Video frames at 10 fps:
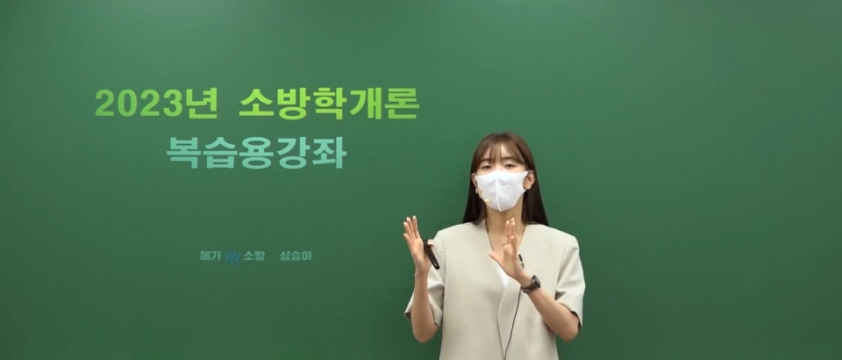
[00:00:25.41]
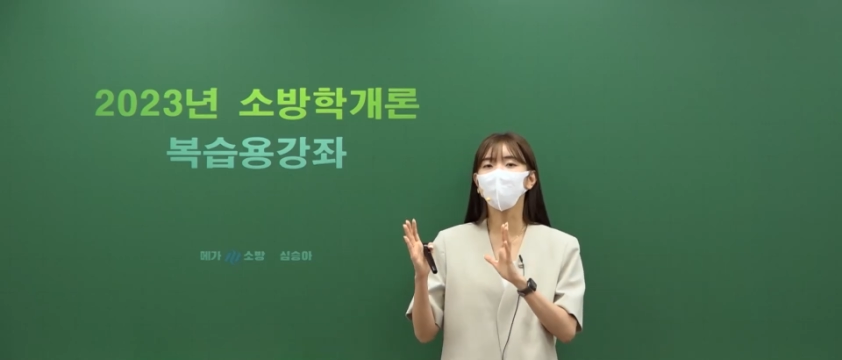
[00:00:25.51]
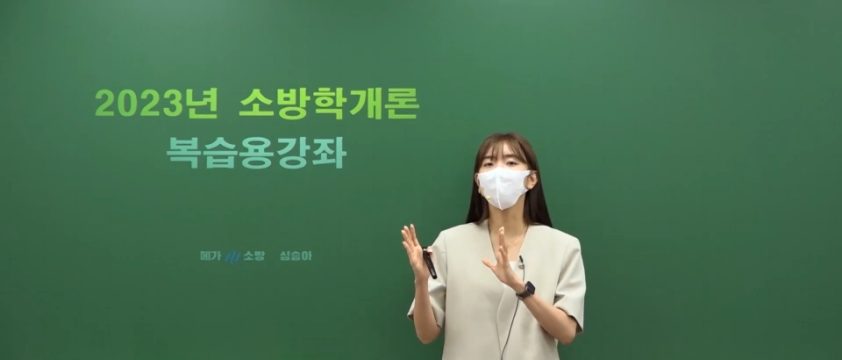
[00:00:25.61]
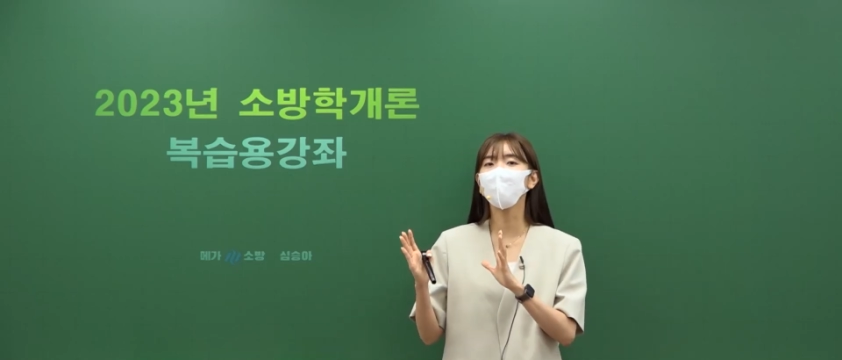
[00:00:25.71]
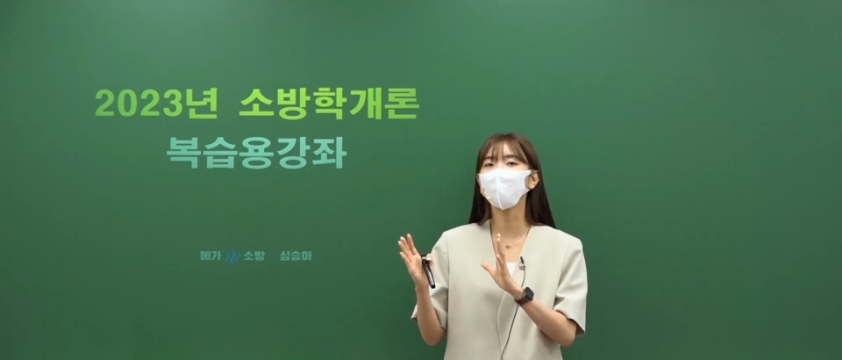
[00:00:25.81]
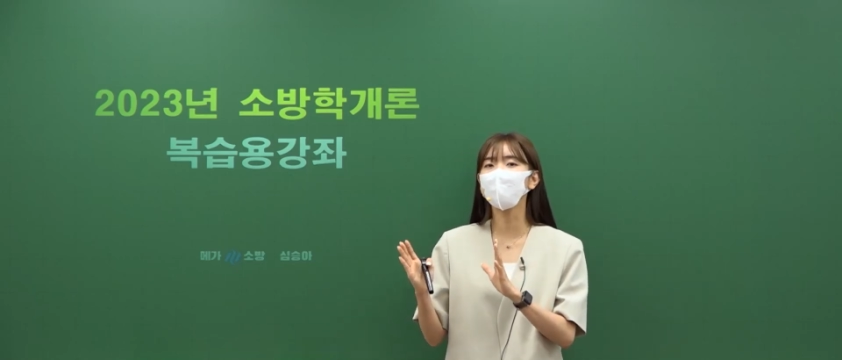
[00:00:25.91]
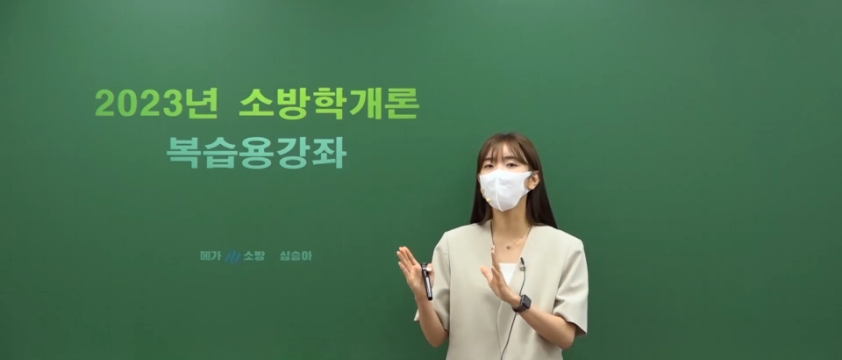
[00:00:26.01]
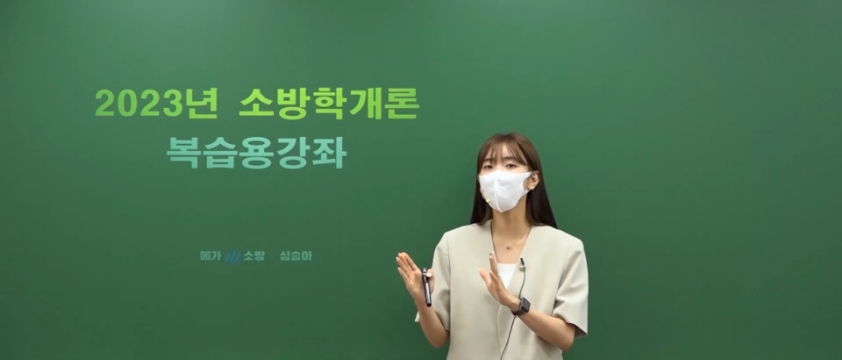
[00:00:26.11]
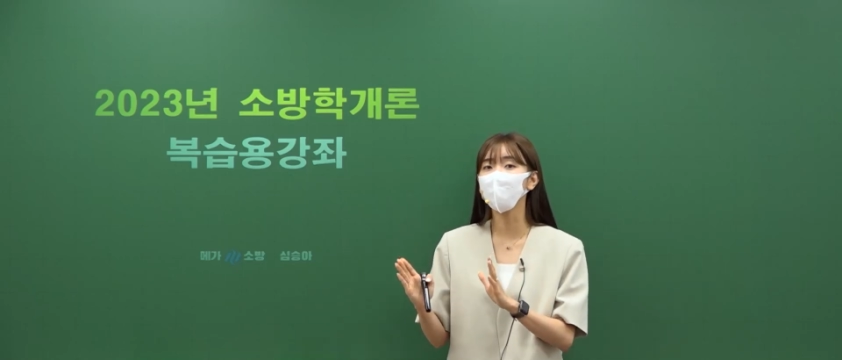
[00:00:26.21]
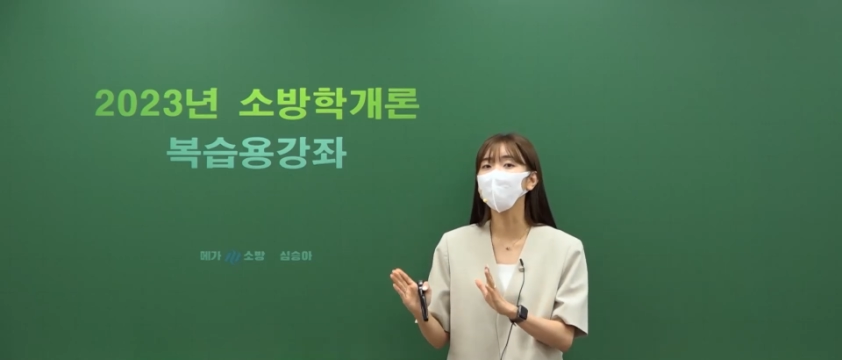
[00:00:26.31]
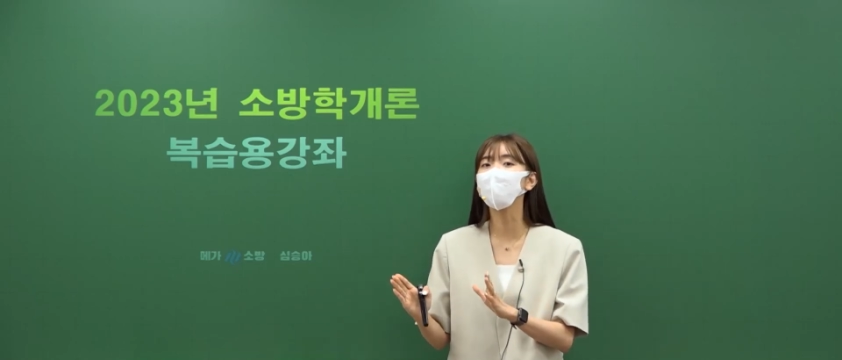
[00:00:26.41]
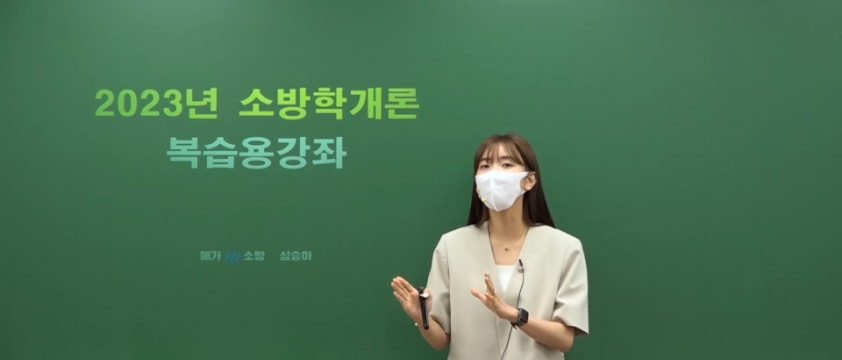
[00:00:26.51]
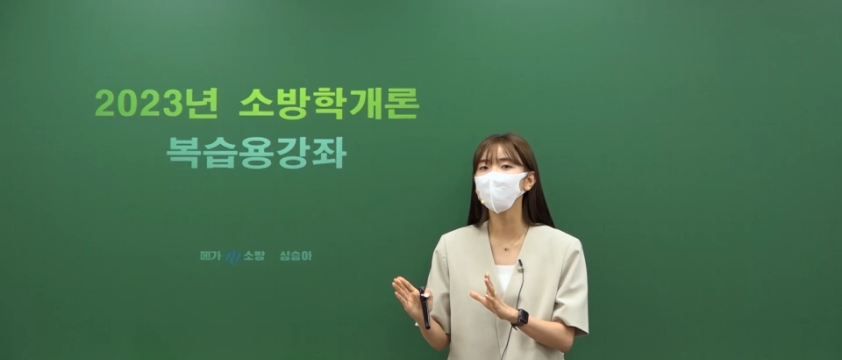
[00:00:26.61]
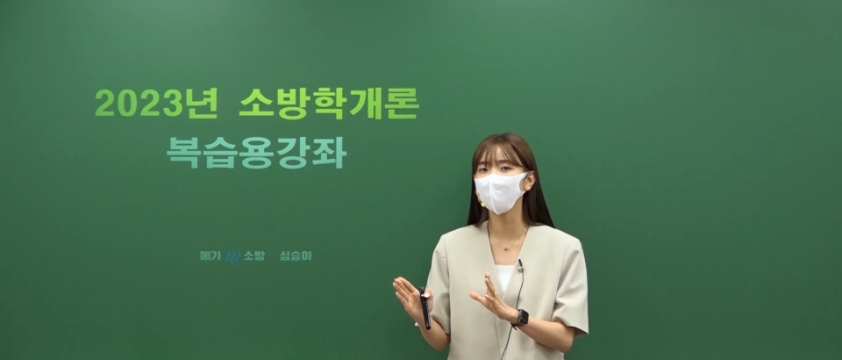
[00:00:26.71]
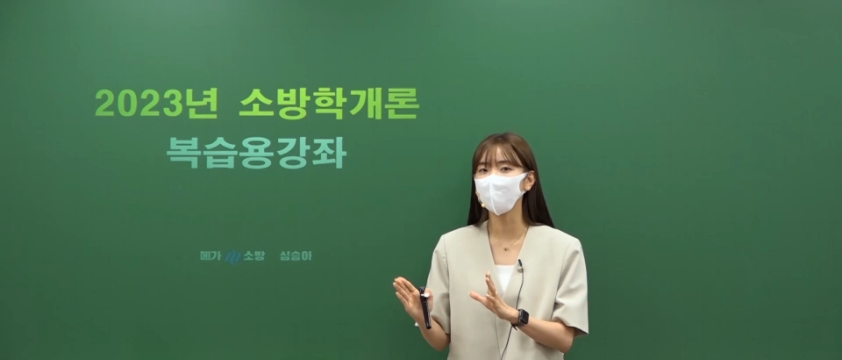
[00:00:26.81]
이 소방학개론
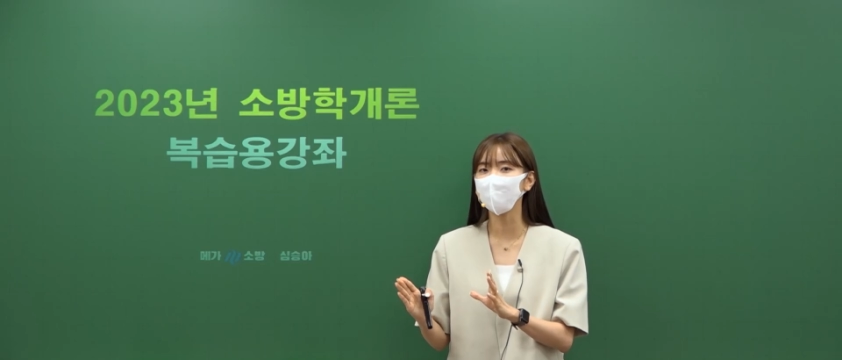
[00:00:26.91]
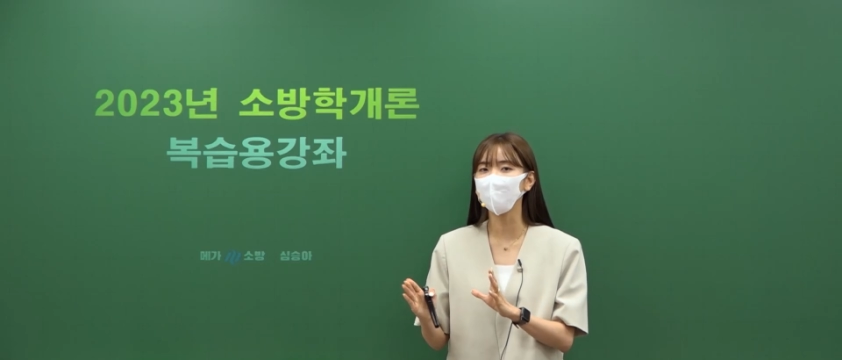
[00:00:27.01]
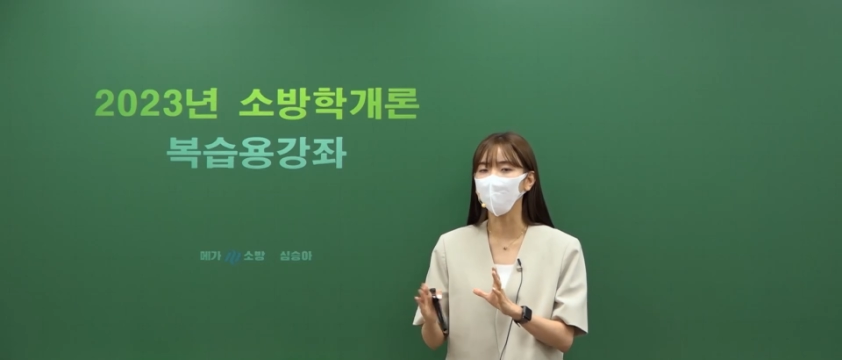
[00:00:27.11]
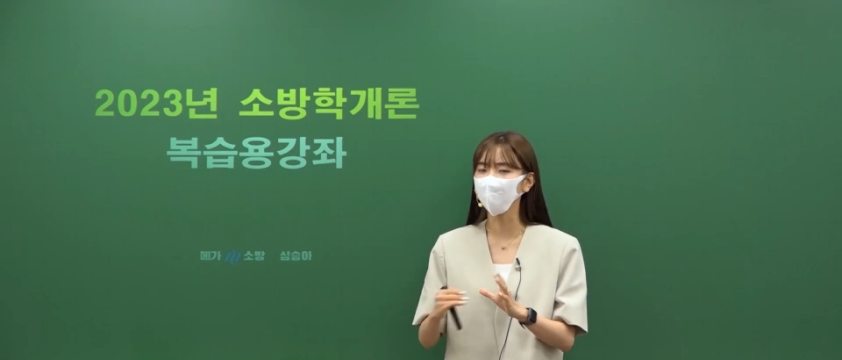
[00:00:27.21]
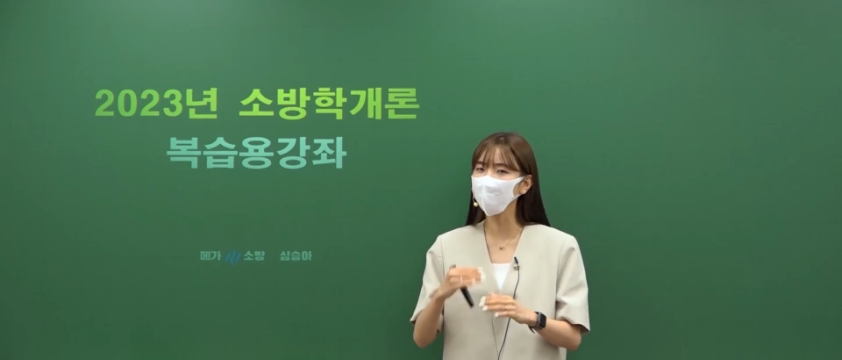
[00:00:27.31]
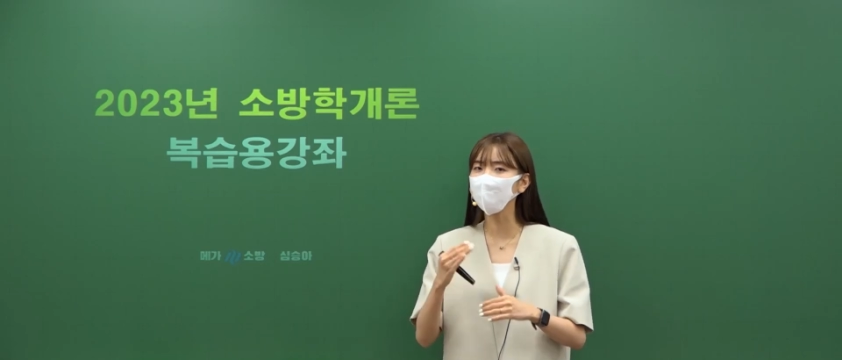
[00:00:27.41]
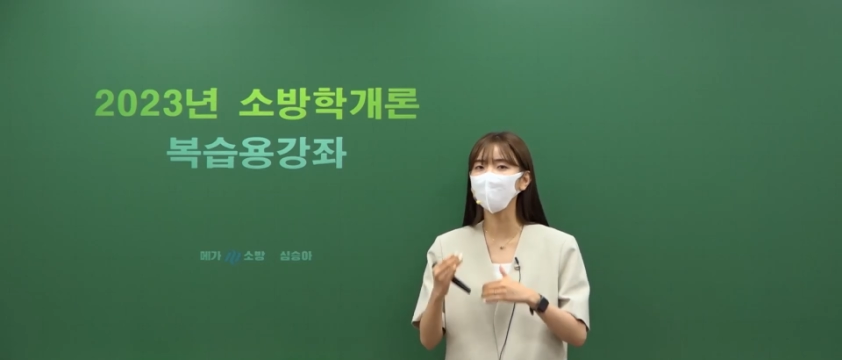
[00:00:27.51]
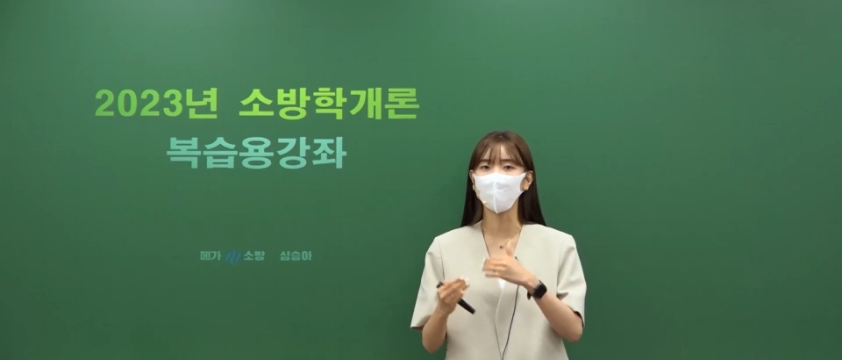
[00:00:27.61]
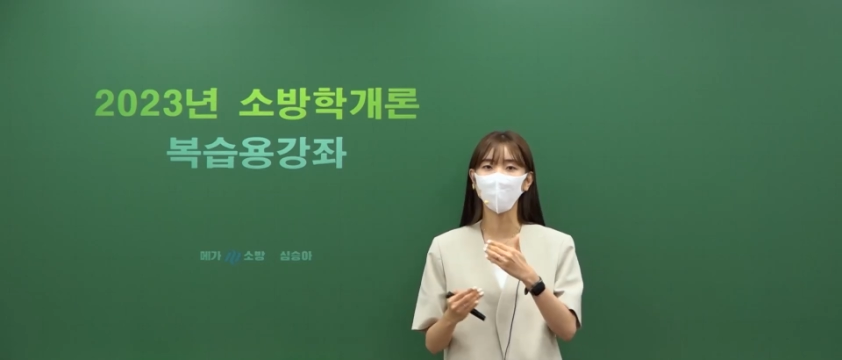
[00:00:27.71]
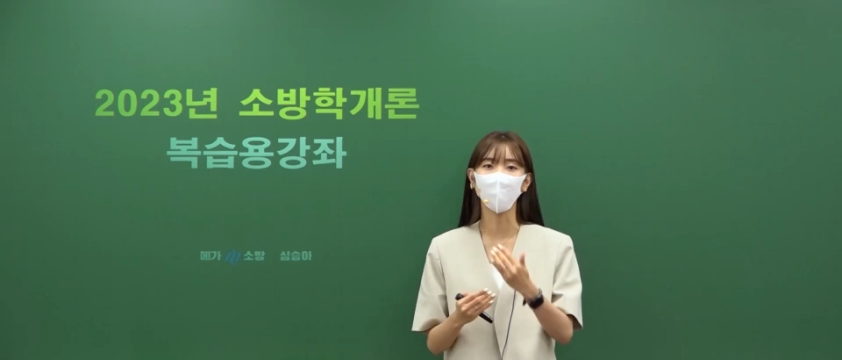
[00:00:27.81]
복습을 할 때 어떻게 내가